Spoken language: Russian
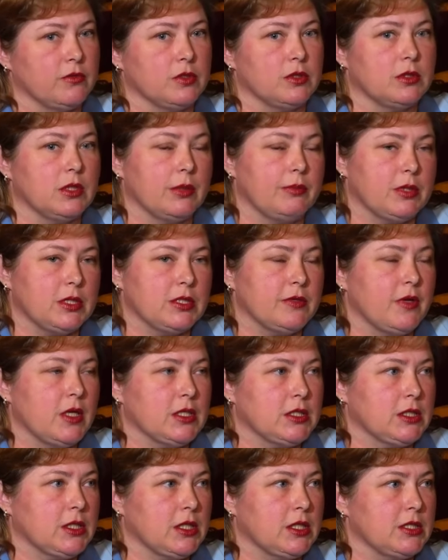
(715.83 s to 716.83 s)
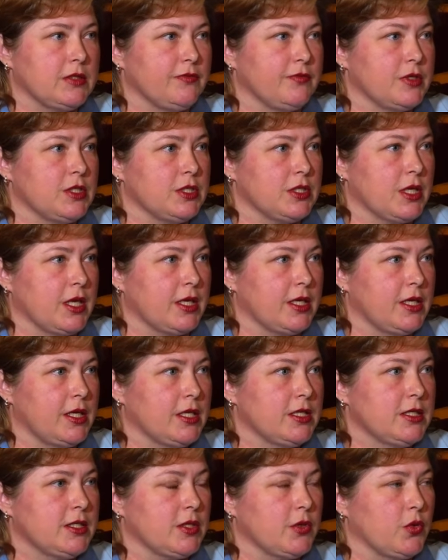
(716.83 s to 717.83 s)
Вот образовался когда симфонический
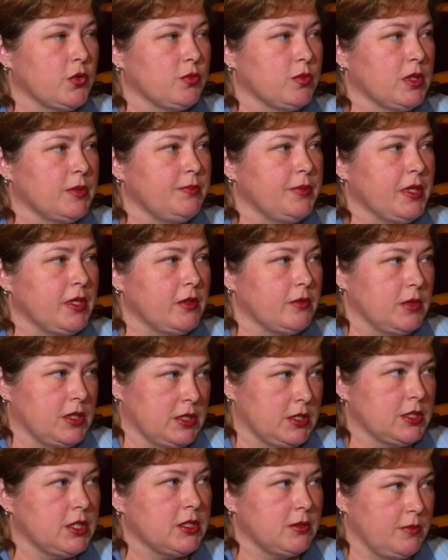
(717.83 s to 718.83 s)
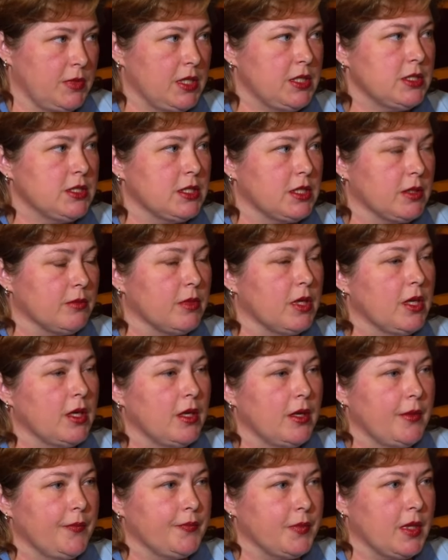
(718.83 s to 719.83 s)
оркестр, он был первым концертмейстером,
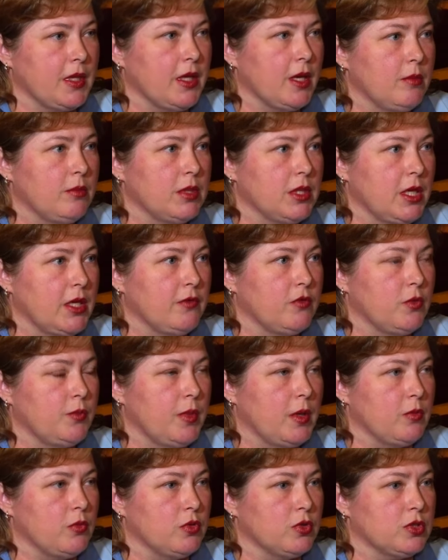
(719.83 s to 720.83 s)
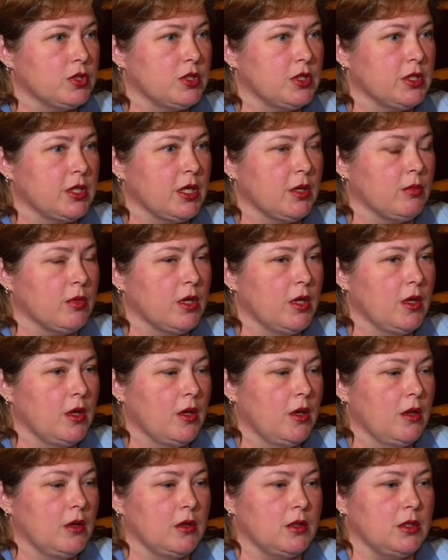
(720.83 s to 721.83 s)
а была его помощником.
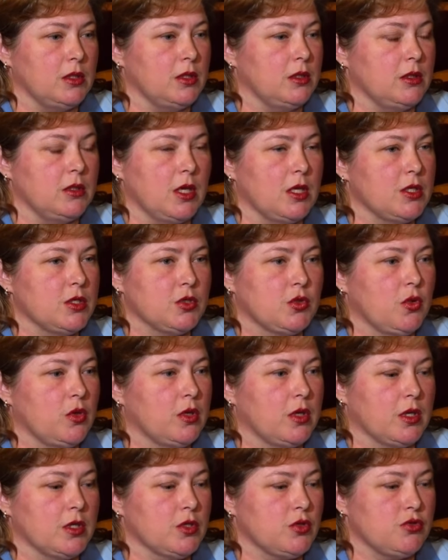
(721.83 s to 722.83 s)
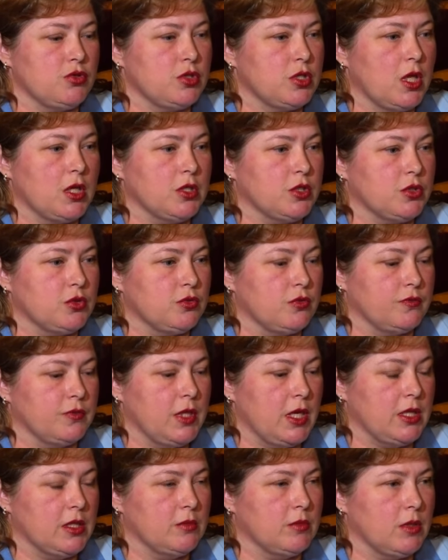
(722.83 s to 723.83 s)
И я нисколько не ощущала, что в
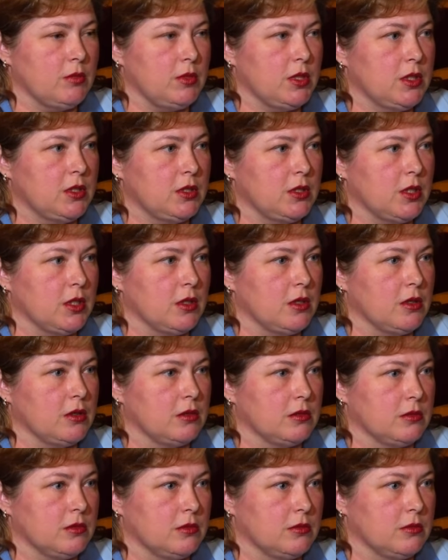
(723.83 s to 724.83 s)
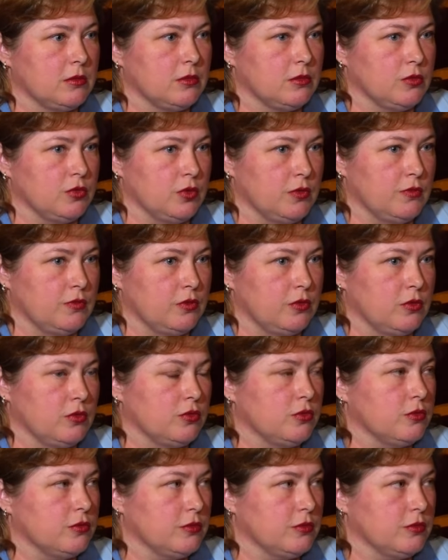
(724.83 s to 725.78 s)
данный момент я у него